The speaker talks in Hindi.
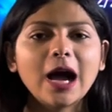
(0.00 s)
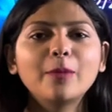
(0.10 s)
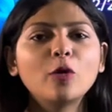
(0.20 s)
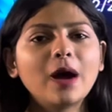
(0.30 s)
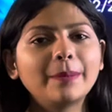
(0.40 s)

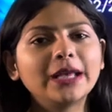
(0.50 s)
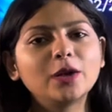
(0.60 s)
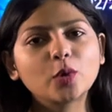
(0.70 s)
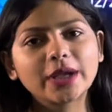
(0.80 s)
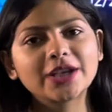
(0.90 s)
आपको आपकी
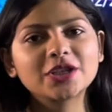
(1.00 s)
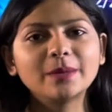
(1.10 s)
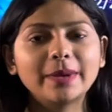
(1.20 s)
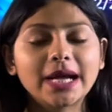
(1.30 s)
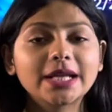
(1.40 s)

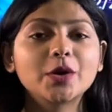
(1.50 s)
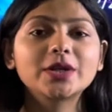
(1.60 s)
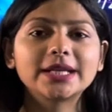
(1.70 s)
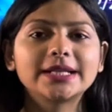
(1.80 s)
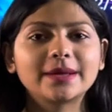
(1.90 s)
लोकेशन पे आके
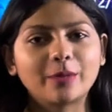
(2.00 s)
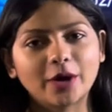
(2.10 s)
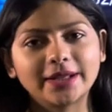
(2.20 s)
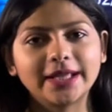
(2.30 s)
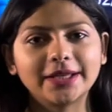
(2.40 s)
ऑन साइट
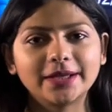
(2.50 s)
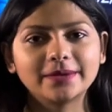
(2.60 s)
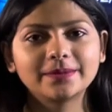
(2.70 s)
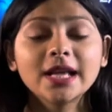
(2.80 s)
सपोर्ट देंगे